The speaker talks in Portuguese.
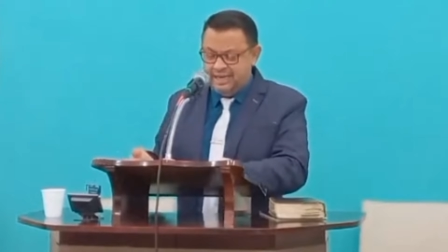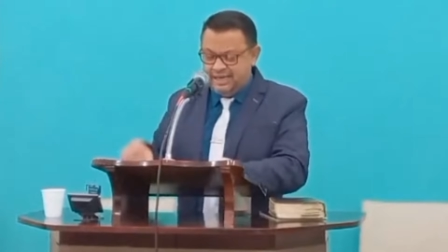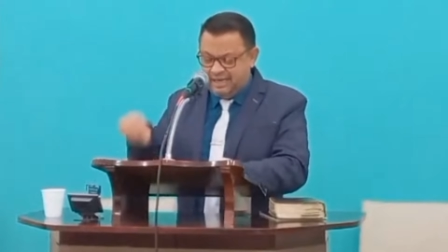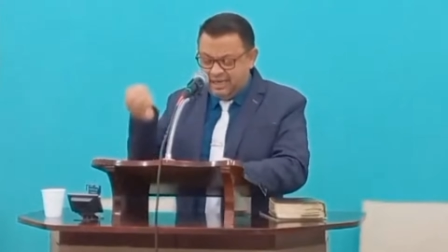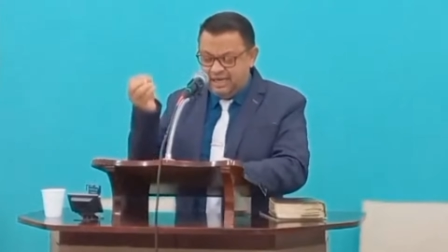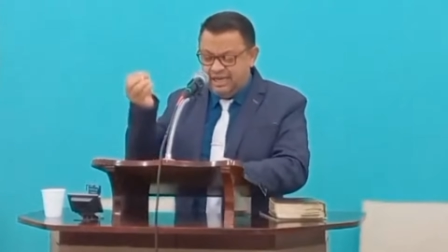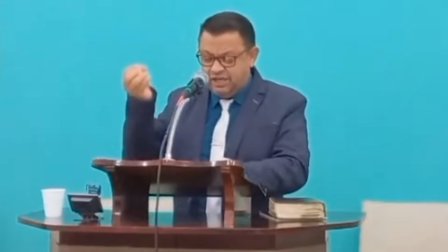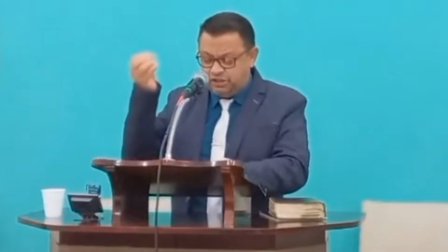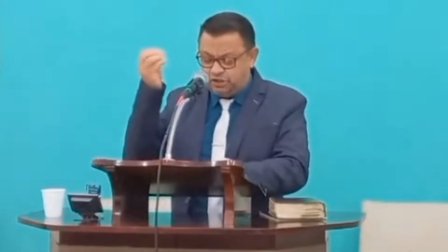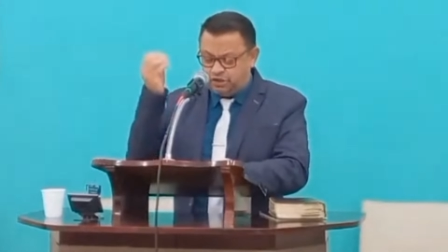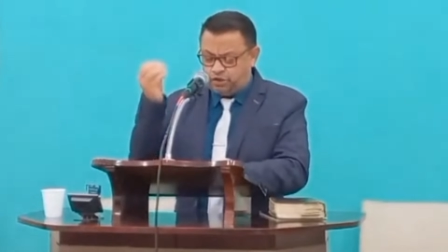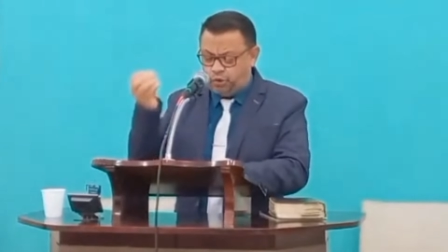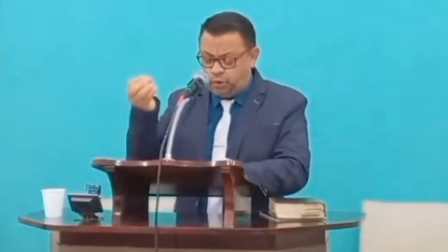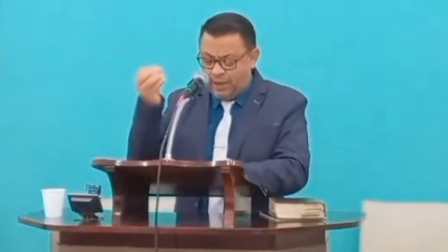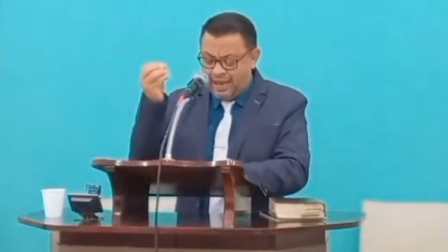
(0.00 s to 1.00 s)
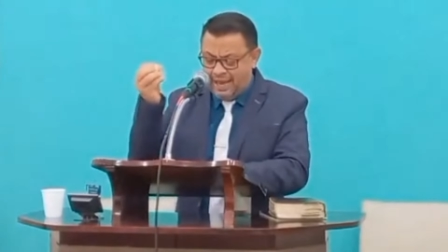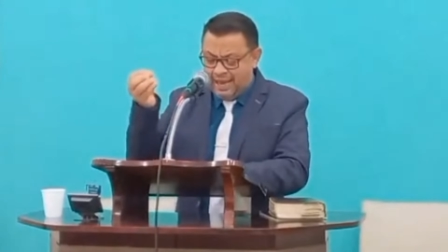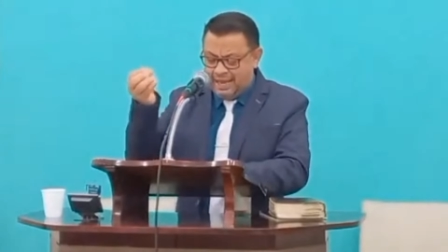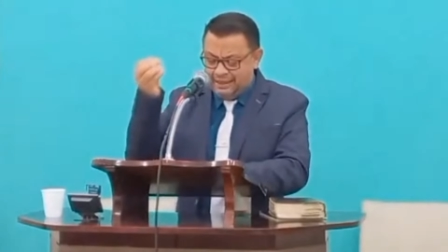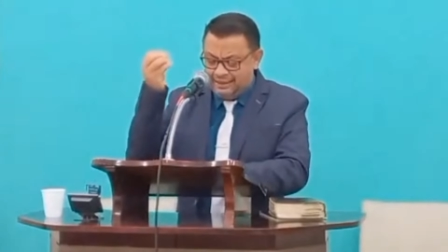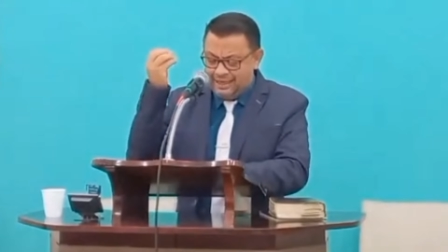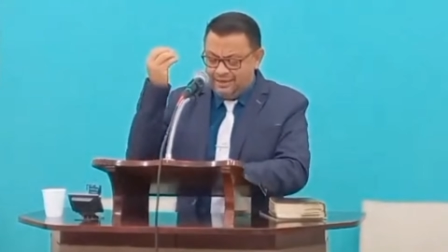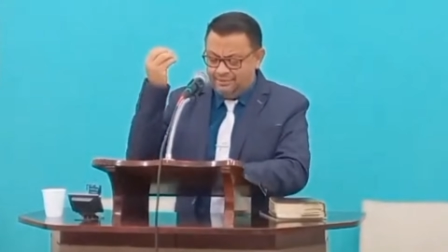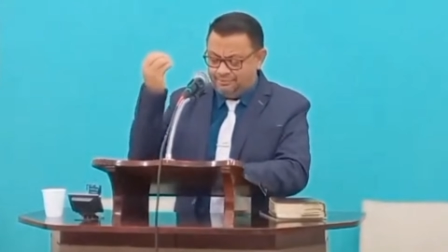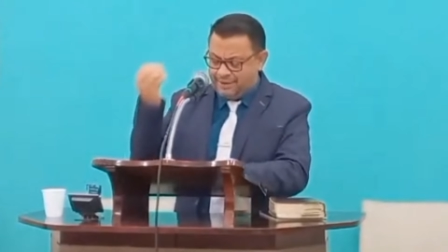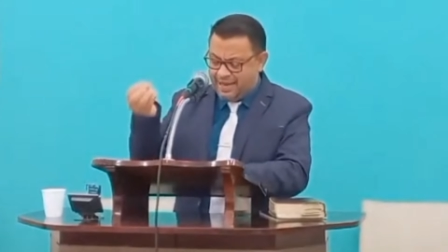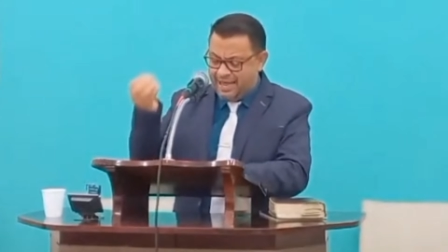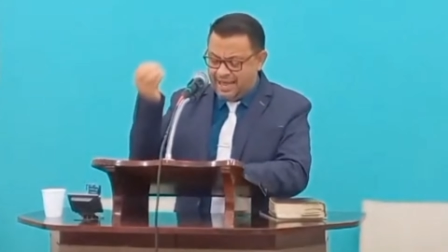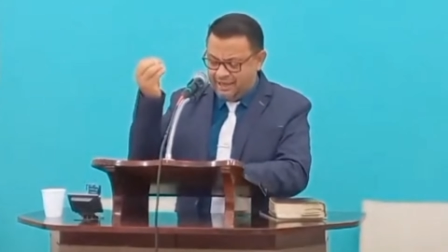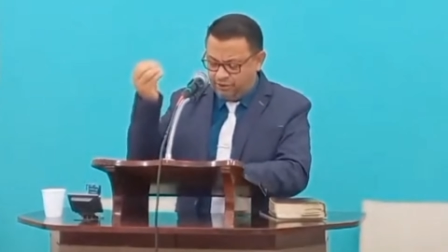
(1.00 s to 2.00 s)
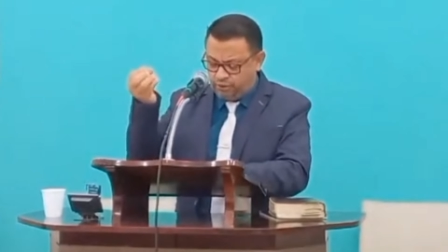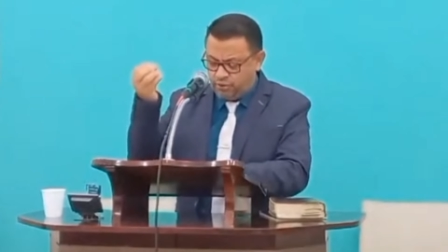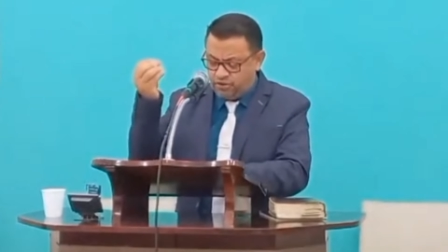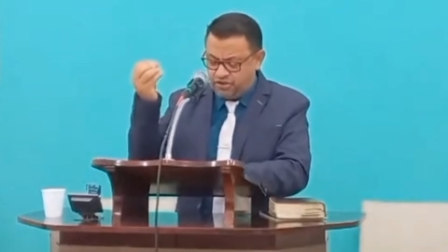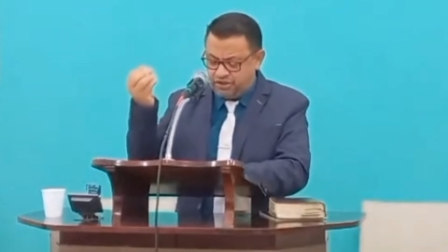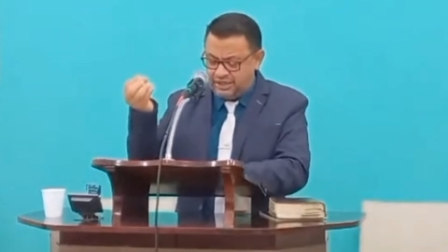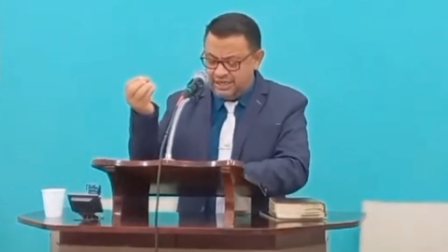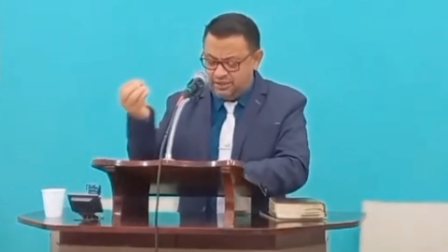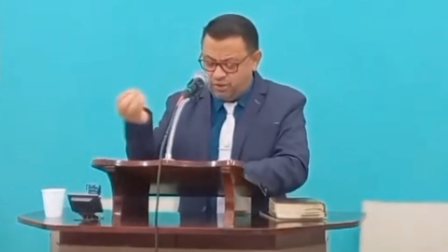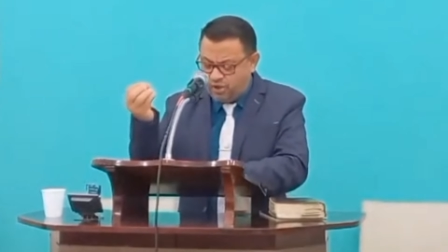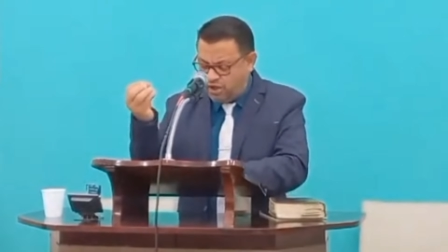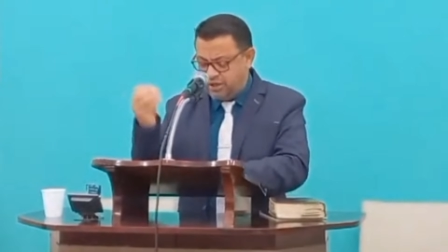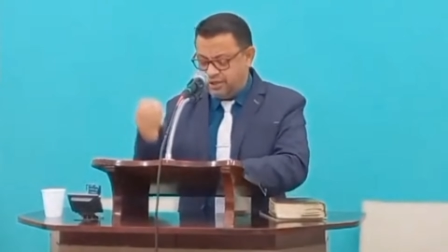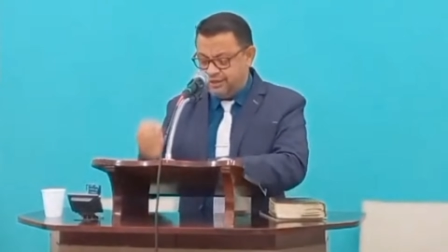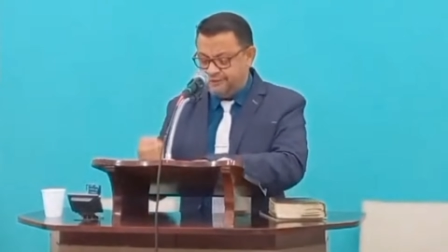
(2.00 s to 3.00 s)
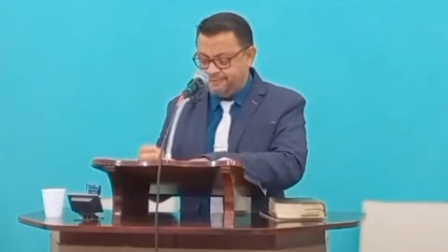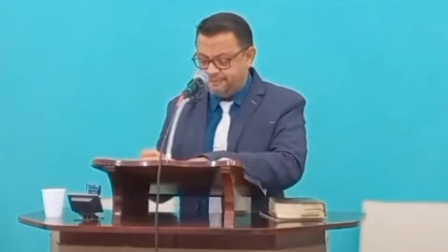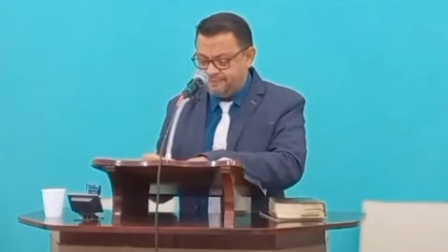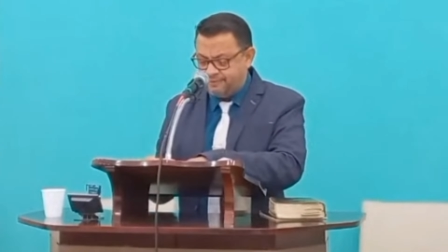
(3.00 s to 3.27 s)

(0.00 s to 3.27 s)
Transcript: isto é lembrar do Senhor.